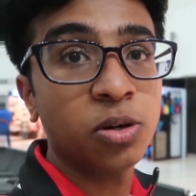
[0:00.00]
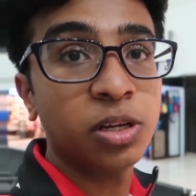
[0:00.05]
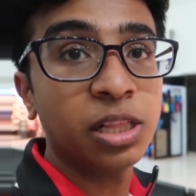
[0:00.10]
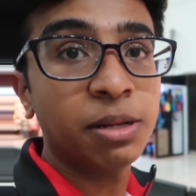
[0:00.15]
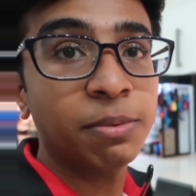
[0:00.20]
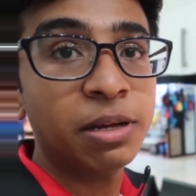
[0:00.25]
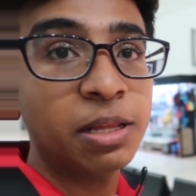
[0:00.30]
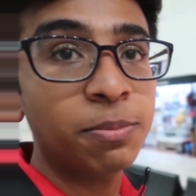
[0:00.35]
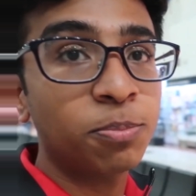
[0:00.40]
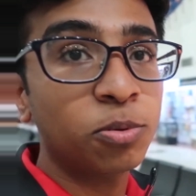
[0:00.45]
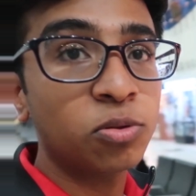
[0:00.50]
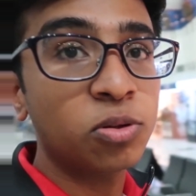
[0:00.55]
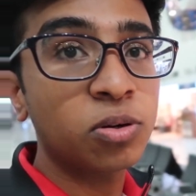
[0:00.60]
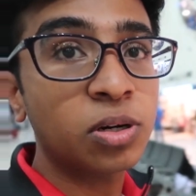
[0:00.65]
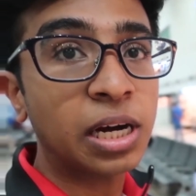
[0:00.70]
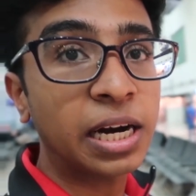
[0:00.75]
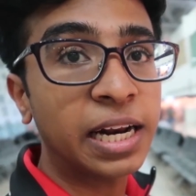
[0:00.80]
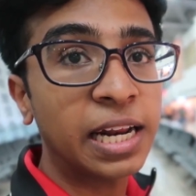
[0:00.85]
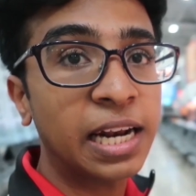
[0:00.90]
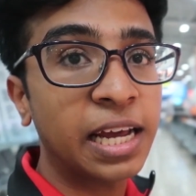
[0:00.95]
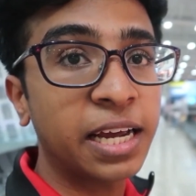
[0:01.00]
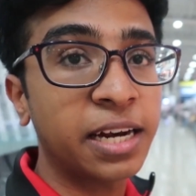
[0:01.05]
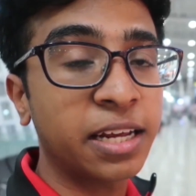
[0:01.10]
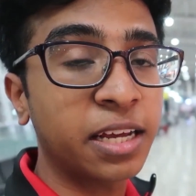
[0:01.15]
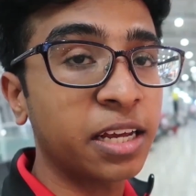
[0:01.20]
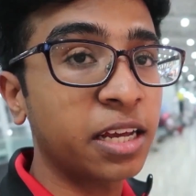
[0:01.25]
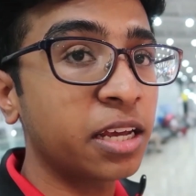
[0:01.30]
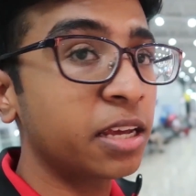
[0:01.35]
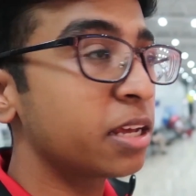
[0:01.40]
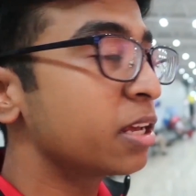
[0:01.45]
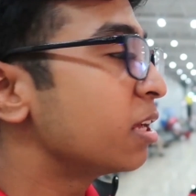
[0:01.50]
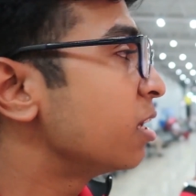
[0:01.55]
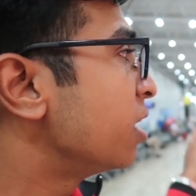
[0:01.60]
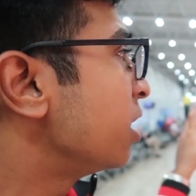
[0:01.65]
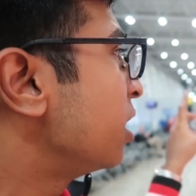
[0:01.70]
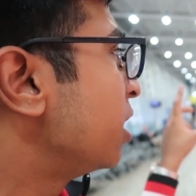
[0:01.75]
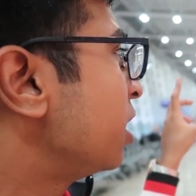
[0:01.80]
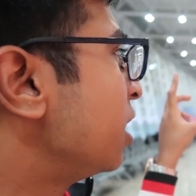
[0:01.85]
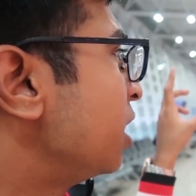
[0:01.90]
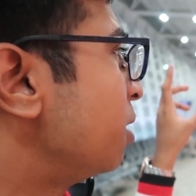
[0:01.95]
ஸோ இந்த மாதிரி புது கடைலாம் இருக்குது
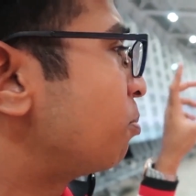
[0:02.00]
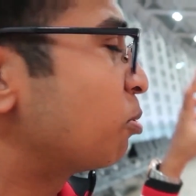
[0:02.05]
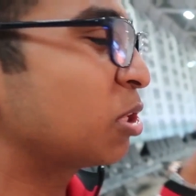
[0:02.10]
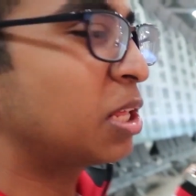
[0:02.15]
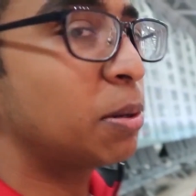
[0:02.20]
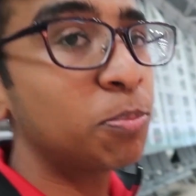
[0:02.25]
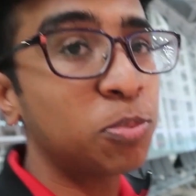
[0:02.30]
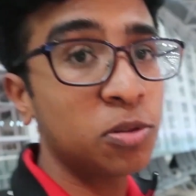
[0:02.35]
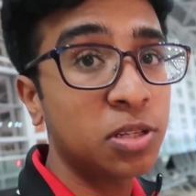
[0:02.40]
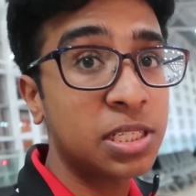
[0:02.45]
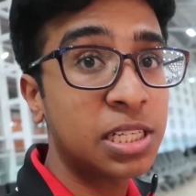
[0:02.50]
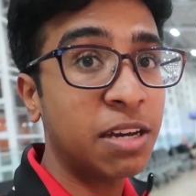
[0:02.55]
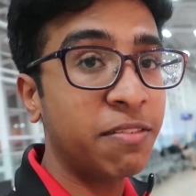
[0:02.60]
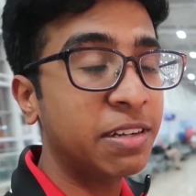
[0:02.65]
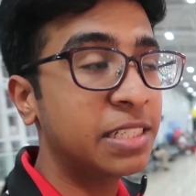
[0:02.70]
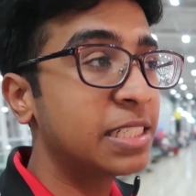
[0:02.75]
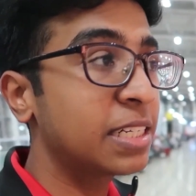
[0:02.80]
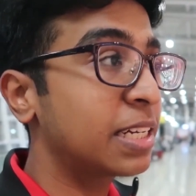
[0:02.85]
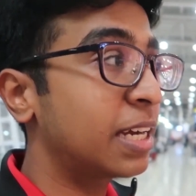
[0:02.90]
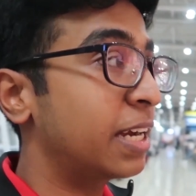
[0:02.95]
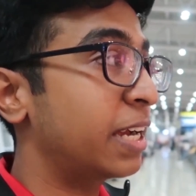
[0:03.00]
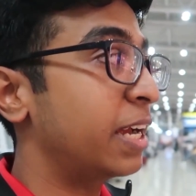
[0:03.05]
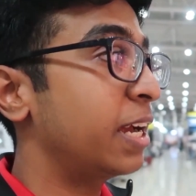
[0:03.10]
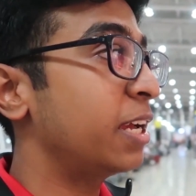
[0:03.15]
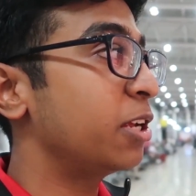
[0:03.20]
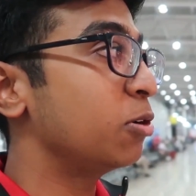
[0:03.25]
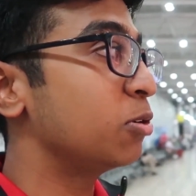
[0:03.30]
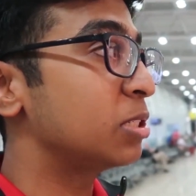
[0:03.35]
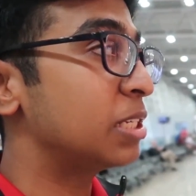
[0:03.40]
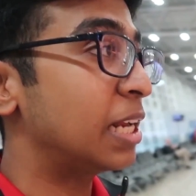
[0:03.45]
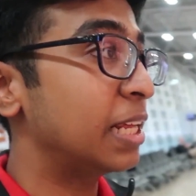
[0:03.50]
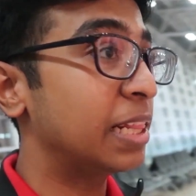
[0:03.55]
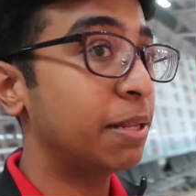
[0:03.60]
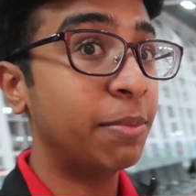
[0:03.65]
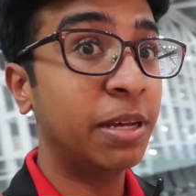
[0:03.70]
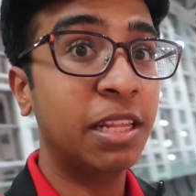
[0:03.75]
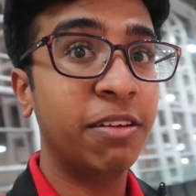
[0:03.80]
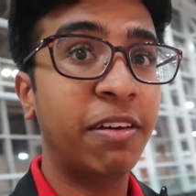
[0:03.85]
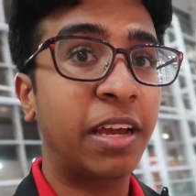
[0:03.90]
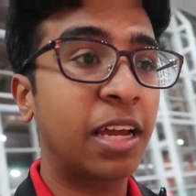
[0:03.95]
இப்போ தான் புதுசாக வச்சுருக்காங்க யூஸ்வலாக இந்த
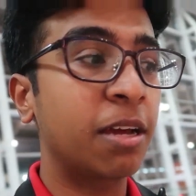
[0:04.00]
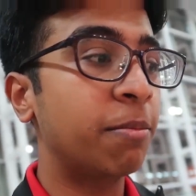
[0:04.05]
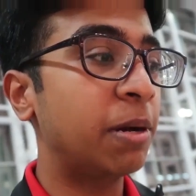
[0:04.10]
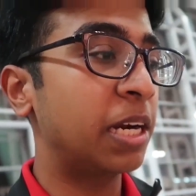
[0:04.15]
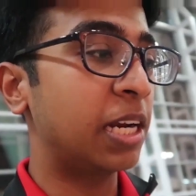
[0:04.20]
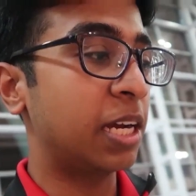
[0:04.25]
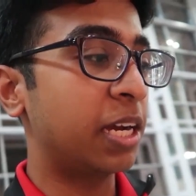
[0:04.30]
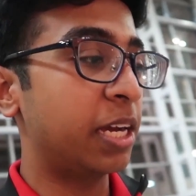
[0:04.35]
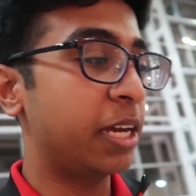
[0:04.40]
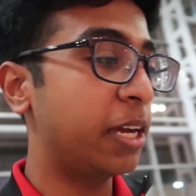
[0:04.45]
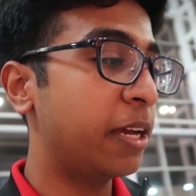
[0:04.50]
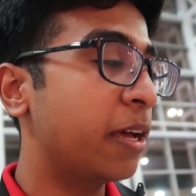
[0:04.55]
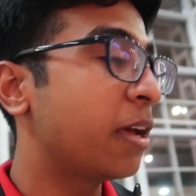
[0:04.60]
மாதிரி வைக்க மாட்டாங்க